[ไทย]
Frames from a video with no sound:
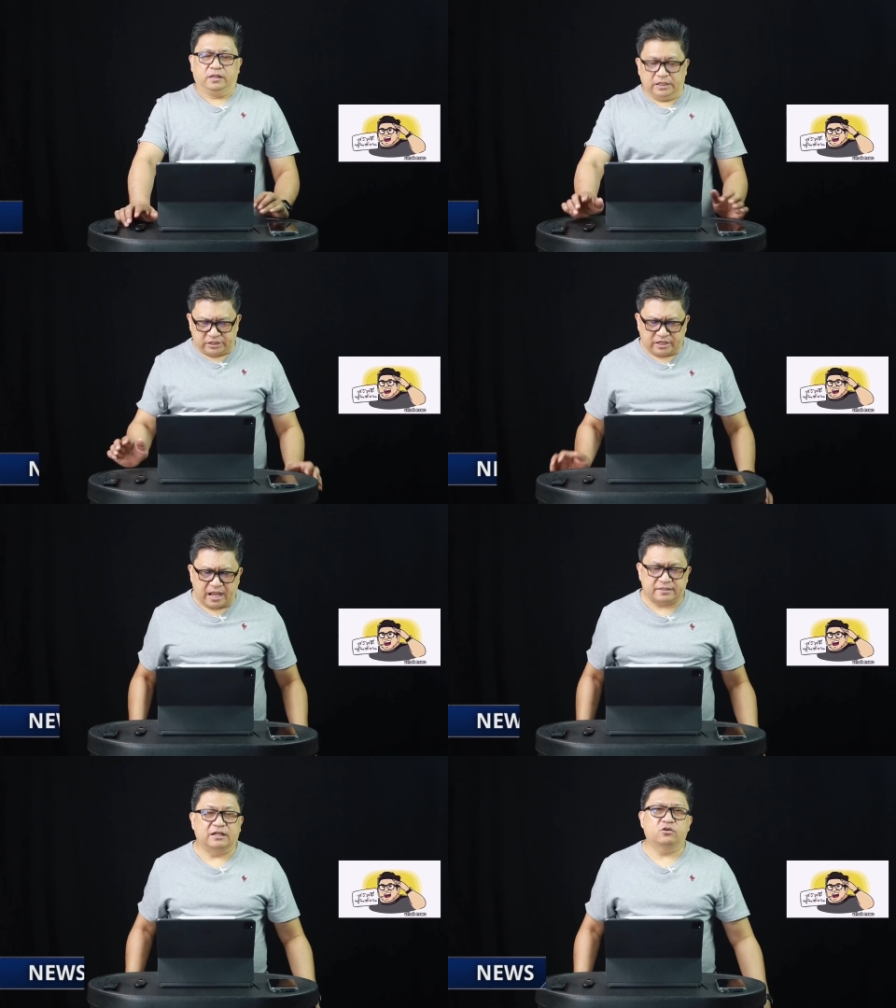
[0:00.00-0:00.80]
มีเชิง
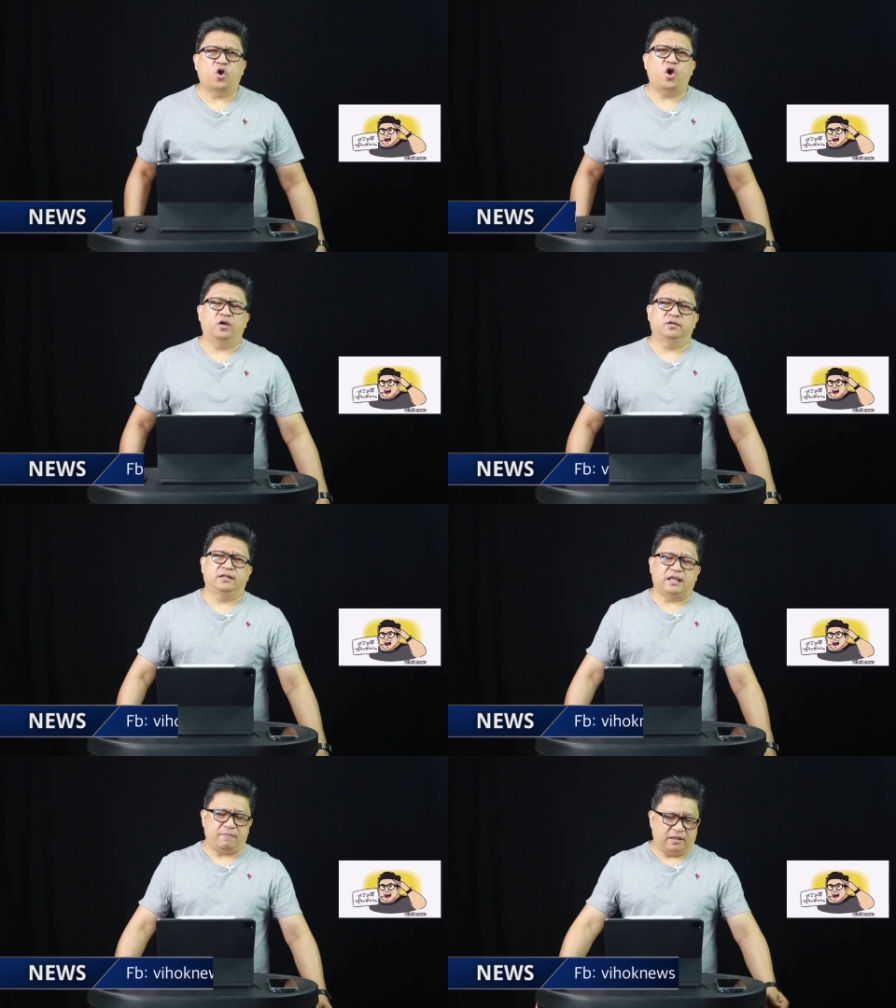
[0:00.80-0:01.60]
งานสังเคราะห์
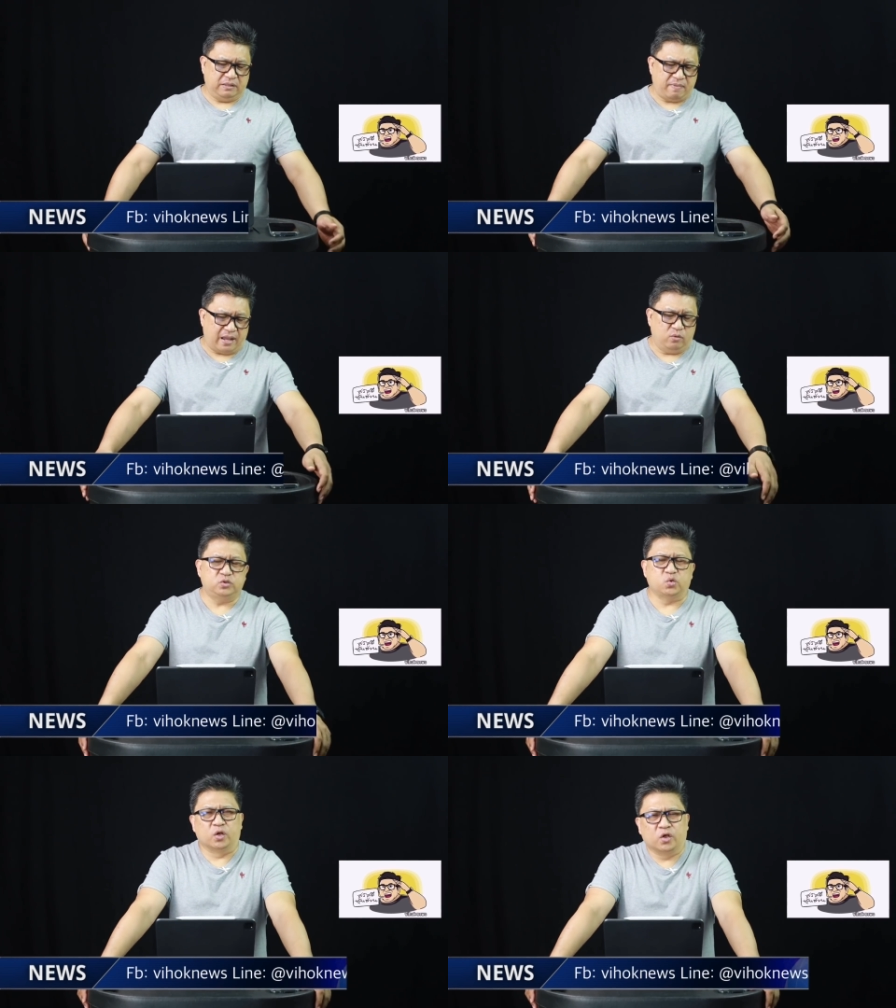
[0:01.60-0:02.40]
นะครับ อธิบายหุ้
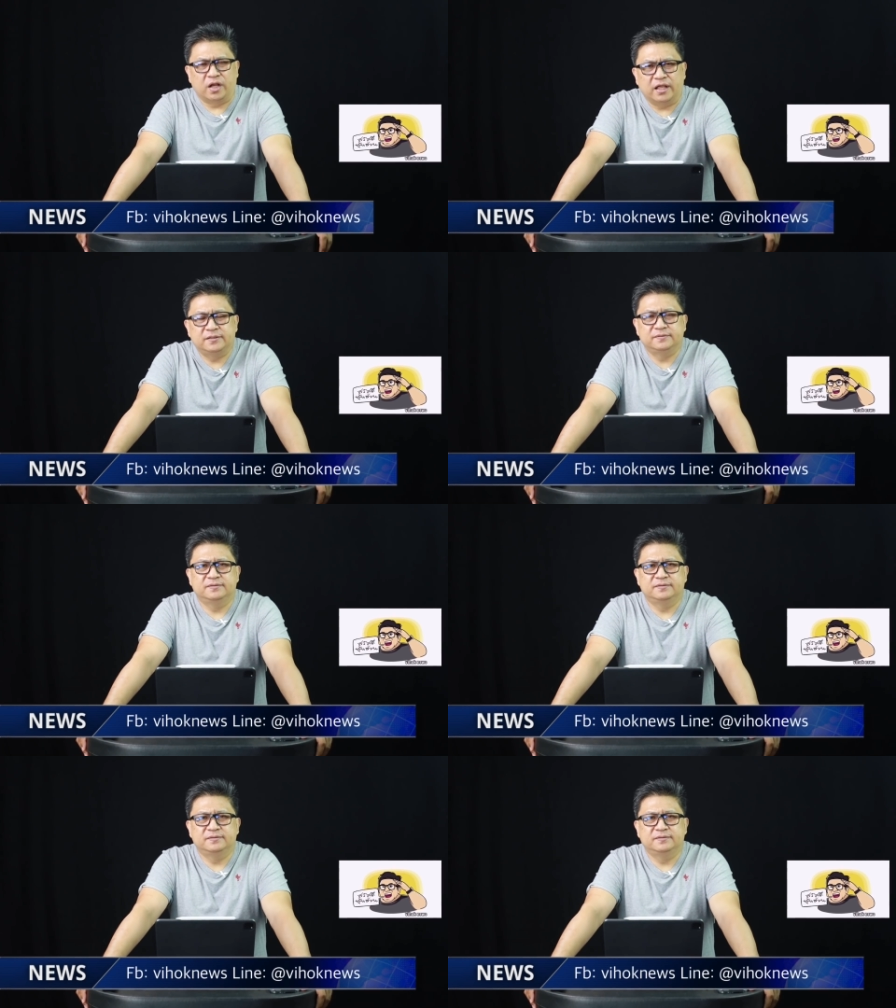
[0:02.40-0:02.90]
นส่วนก่อนนะ